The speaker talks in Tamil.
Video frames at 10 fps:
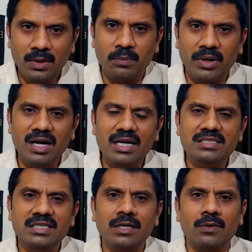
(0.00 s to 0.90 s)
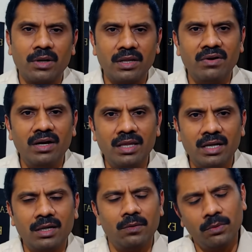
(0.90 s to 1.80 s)
பாலிஷிங் குறைவாக
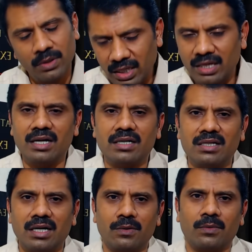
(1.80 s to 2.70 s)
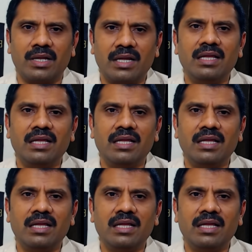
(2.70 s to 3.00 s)
இருக்கிற ஒரே காரணம் காரணத்தினால கூட